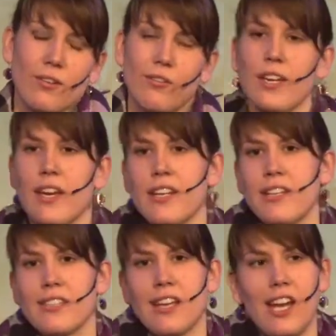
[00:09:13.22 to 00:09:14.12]
Und wie kann ich
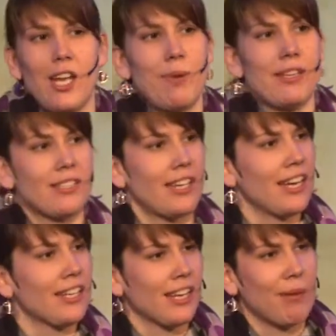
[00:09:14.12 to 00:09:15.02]
dieses Allerbeste
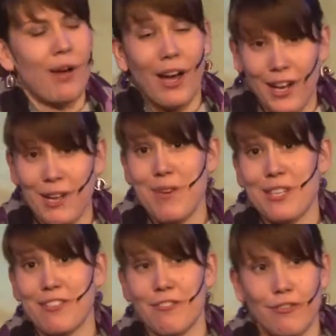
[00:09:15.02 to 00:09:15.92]
eigentlich am
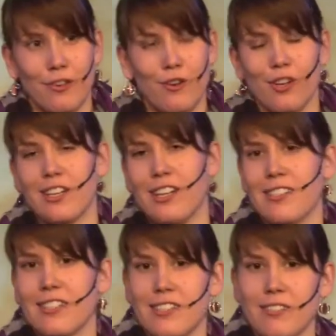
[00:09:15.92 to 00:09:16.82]
allerbesten für Gott
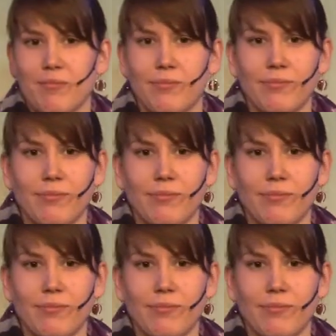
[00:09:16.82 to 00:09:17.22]
einsetzen?